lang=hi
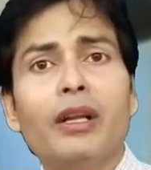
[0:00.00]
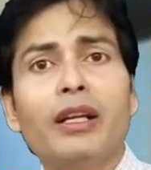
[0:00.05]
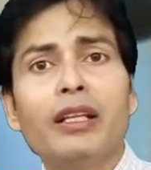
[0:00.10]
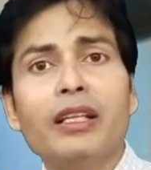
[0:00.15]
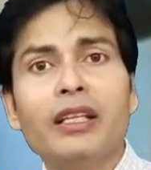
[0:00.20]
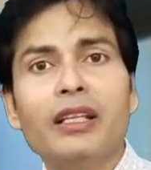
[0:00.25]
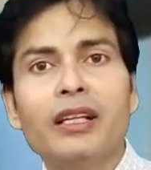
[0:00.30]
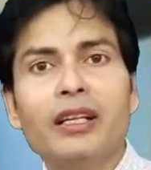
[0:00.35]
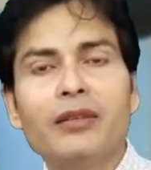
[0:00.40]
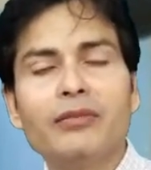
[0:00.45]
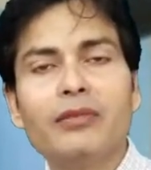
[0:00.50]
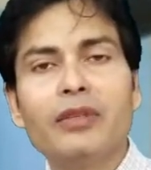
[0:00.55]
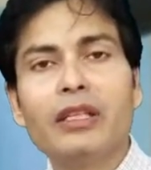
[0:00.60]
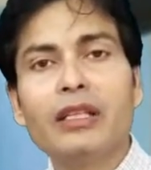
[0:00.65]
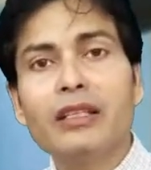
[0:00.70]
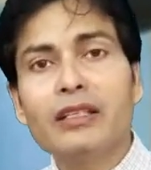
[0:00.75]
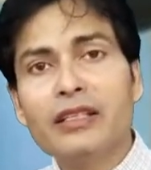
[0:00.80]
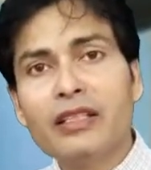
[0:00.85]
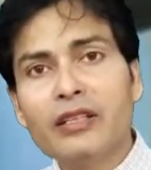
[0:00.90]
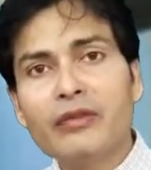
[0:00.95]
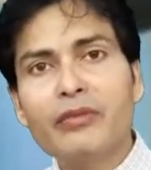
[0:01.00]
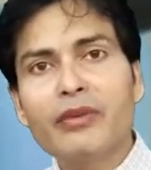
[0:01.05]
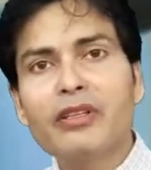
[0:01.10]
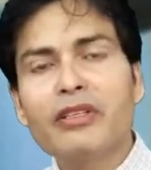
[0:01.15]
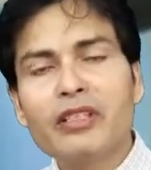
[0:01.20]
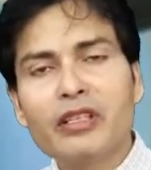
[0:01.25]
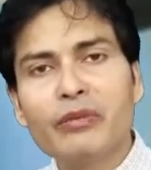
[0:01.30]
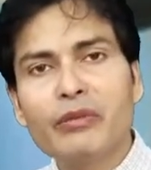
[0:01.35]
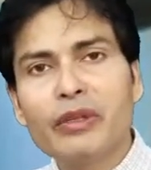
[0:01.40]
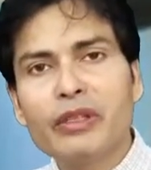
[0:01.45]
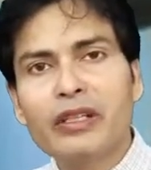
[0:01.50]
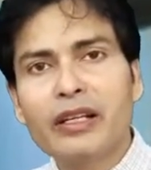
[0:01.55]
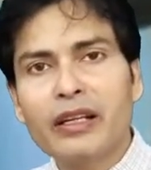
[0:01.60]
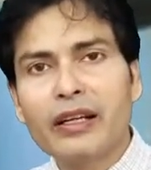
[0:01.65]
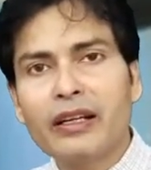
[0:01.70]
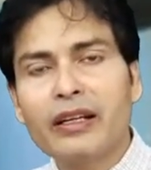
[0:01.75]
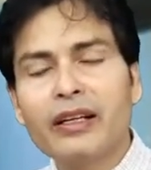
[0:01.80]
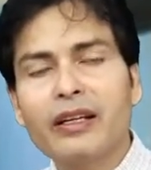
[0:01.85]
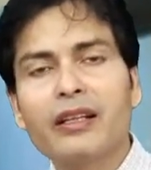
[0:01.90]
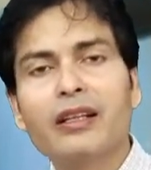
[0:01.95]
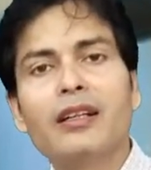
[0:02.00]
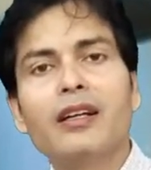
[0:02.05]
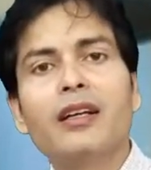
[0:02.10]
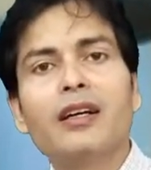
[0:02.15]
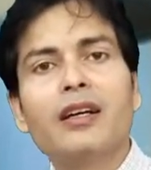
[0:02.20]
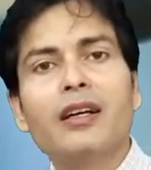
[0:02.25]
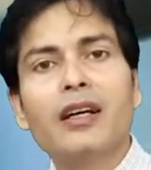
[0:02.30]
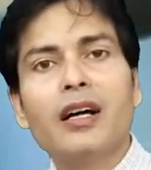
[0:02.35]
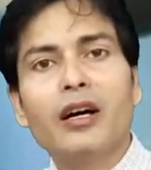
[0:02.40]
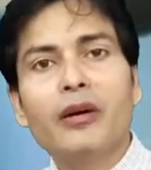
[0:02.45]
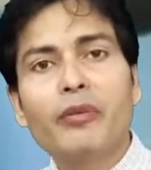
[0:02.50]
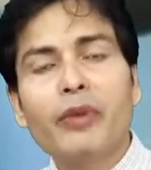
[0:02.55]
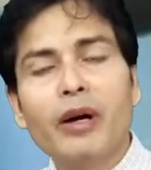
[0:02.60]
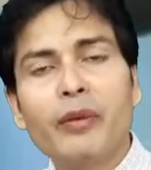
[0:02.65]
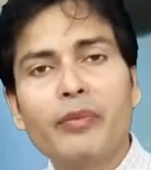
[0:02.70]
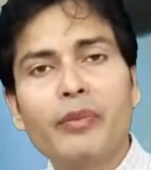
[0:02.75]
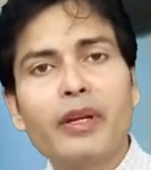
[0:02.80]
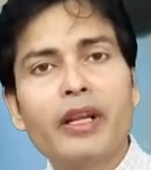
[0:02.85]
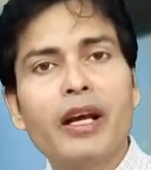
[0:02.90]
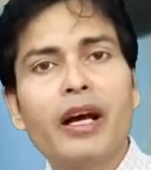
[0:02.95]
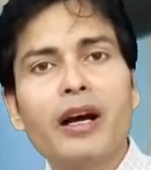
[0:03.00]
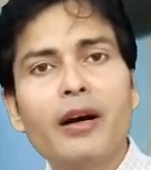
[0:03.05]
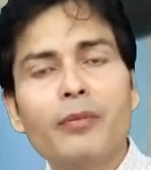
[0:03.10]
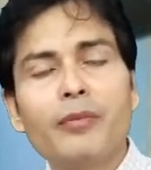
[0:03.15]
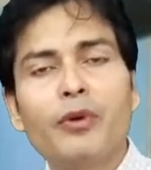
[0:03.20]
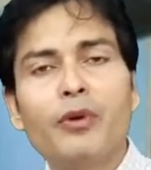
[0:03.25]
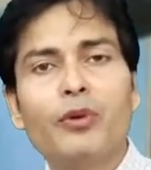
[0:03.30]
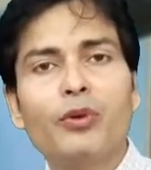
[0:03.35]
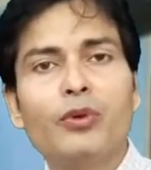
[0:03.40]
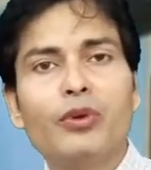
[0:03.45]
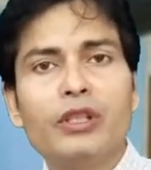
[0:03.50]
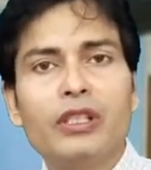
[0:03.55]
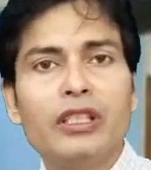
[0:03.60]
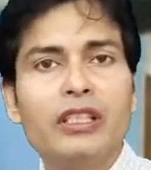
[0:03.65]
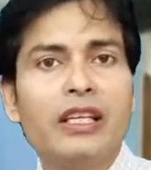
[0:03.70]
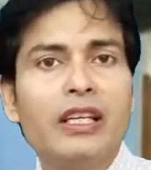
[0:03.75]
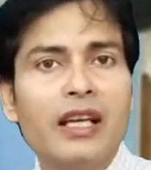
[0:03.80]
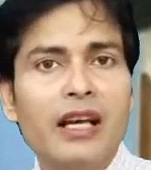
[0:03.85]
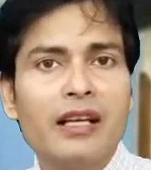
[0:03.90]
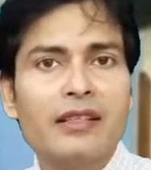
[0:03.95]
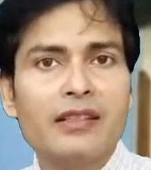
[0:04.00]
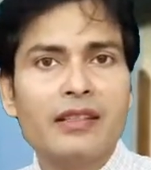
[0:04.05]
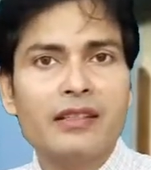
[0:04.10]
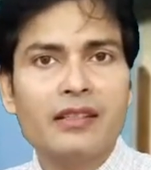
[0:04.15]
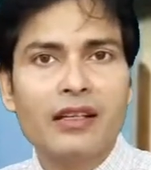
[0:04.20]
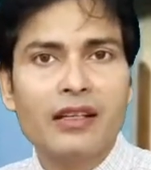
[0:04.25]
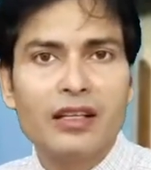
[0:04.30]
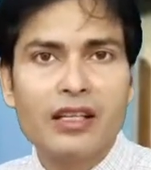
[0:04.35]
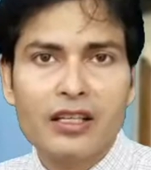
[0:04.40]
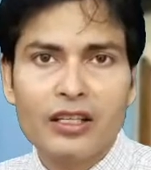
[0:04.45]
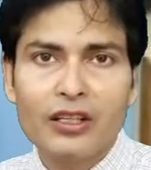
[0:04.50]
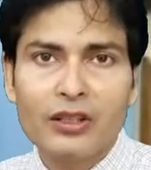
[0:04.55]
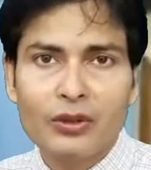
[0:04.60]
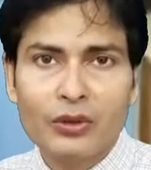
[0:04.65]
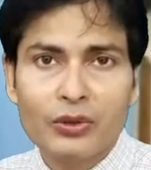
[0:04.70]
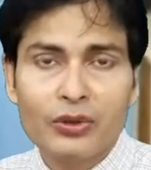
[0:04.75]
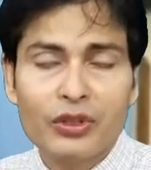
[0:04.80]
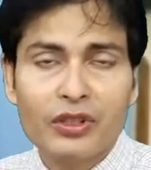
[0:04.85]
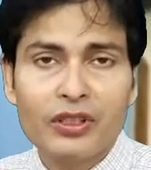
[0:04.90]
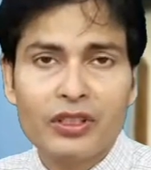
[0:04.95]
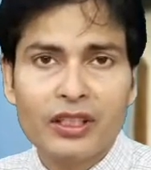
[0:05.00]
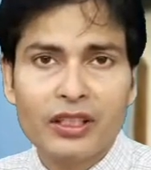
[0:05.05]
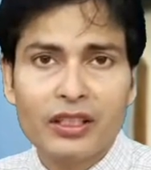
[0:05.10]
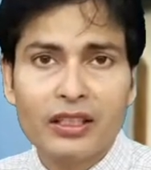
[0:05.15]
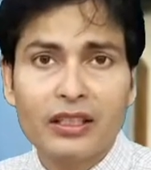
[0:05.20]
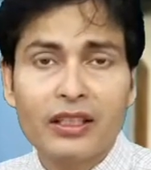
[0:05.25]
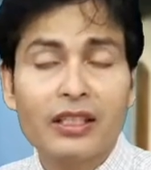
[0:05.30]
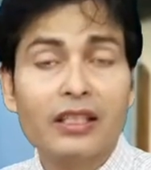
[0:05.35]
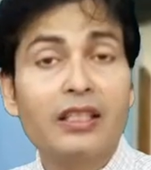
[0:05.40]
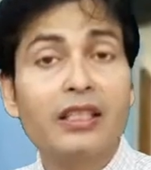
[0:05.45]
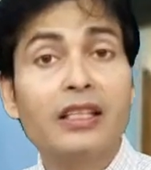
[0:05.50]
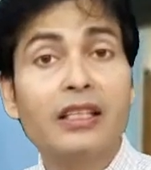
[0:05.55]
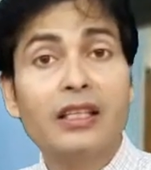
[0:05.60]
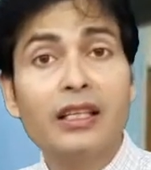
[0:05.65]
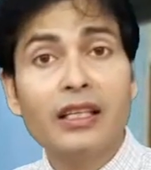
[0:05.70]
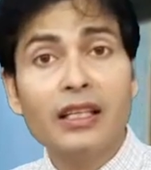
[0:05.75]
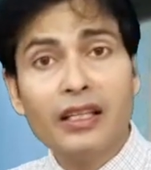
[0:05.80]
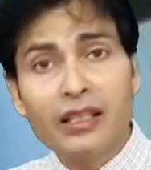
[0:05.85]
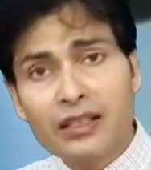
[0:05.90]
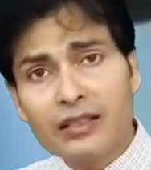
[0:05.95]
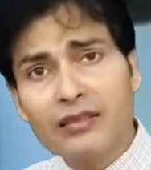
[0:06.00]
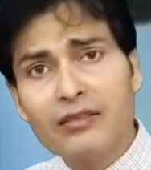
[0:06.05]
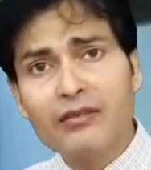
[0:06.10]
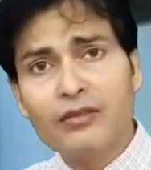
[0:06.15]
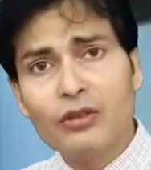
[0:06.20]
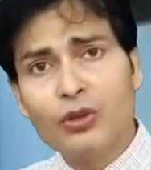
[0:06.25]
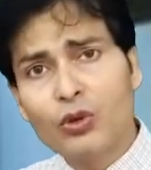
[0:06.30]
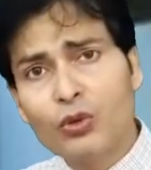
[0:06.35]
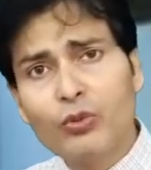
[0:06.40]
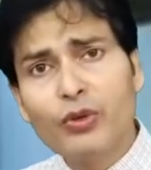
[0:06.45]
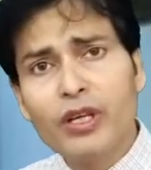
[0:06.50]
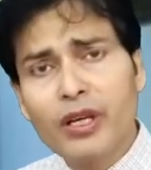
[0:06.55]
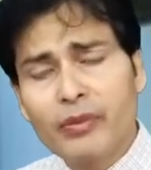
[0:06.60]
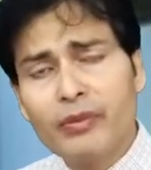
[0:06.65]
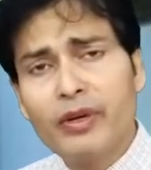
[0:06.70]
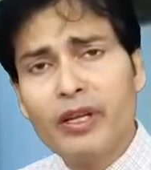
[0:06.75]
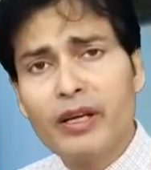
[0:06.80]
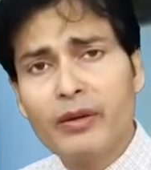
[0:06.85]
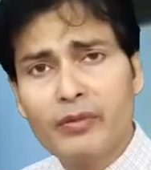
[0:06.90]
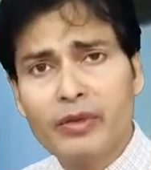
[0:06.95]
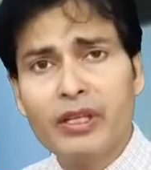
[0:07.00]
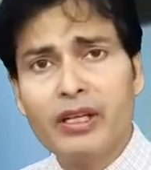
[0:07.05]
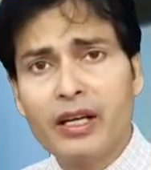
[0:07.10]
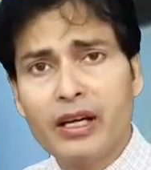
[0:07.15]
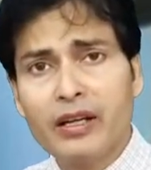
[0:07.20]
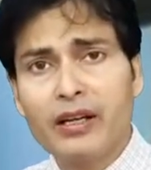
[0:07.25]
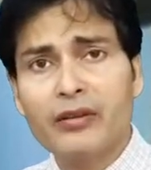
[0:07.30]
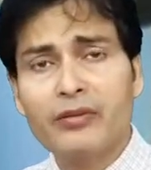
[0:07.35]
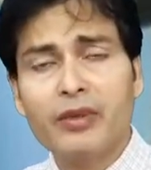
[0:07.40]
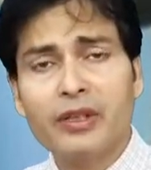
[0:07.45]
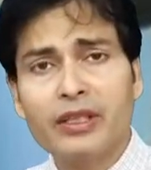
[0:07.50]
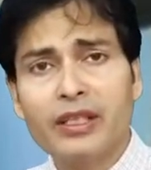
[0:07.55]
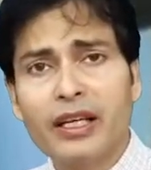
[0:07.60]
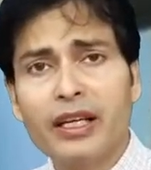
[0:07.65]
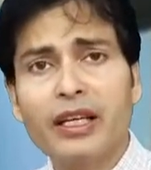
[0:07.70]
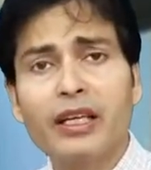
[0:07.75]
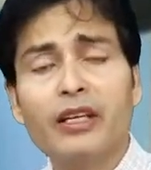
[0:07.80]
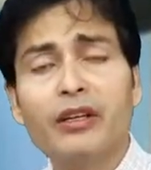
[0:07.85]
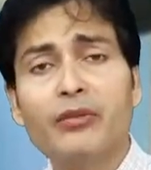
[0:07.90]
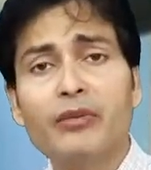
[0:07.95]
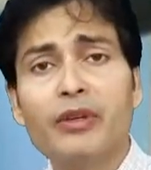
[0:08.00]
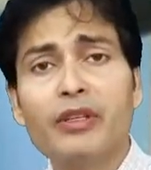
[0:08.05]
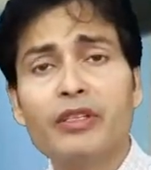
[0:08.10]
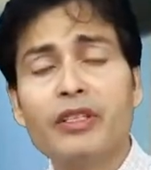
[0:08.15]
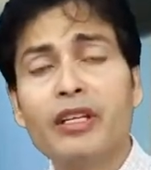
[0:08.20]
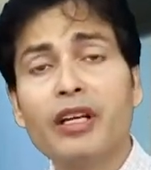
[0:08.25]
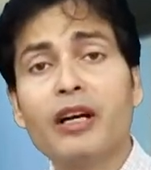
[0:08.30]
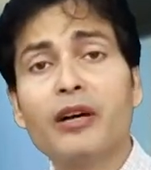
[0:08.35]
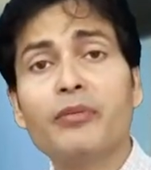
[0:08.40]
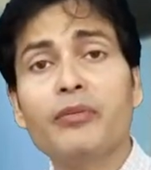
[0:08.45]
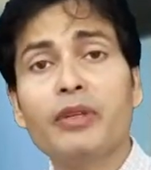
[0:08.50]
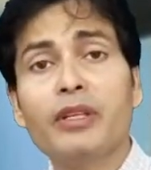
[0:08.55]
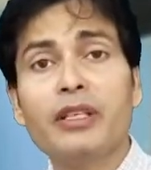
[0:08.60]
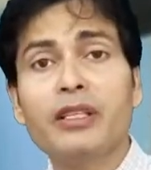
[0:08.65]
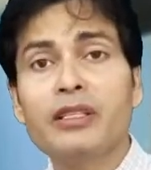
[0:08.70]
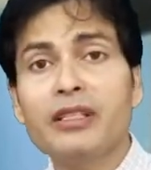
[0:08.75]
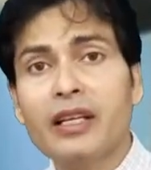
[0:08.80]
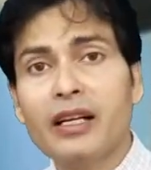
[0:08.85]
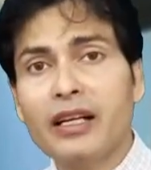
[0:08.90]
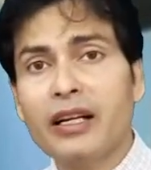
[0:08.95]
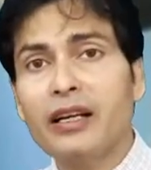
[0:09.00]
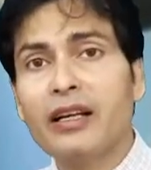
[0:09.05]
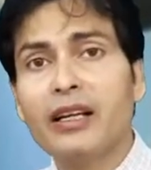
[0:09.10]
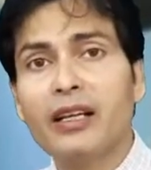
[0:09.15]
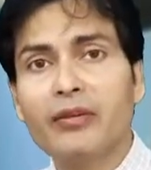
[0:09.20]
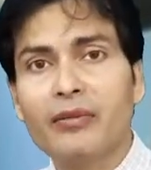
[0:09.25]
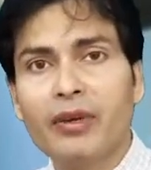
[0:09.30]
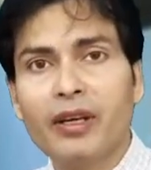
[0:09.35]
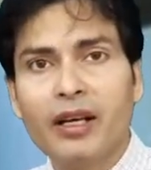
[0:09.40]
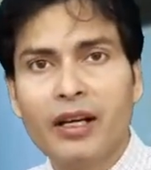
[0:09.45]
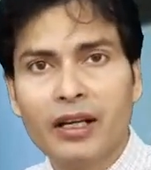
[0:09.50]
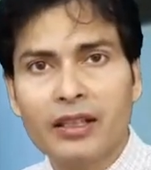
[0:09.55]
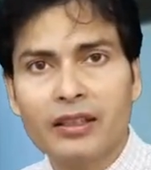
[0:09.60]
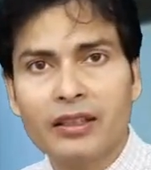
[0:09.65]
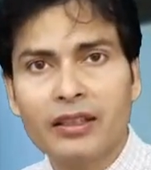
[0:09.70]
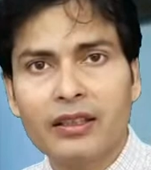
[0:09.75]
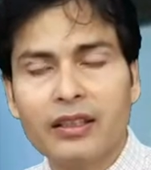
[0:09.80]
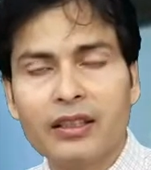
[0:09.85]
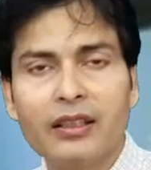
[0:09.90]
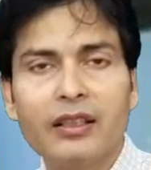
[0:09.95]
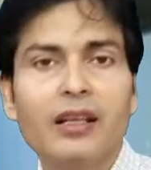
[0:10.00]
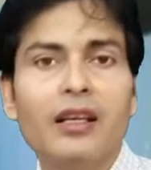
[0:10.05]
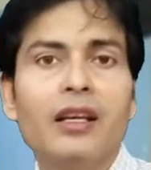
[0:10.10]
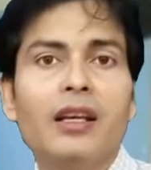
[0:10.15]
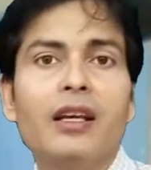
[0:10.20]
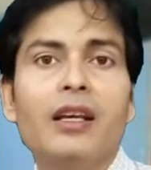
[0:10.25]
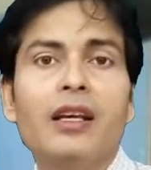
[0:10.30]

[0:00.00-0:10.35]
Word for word: बल्कि हम इसी में सीमित रहकर हम अपने आप को ये एसेस करने की कोशिश करेंगे कि इन जो भी हमने अभी कारण बताए इनमें से हम किस कैटेगरी में आते हैं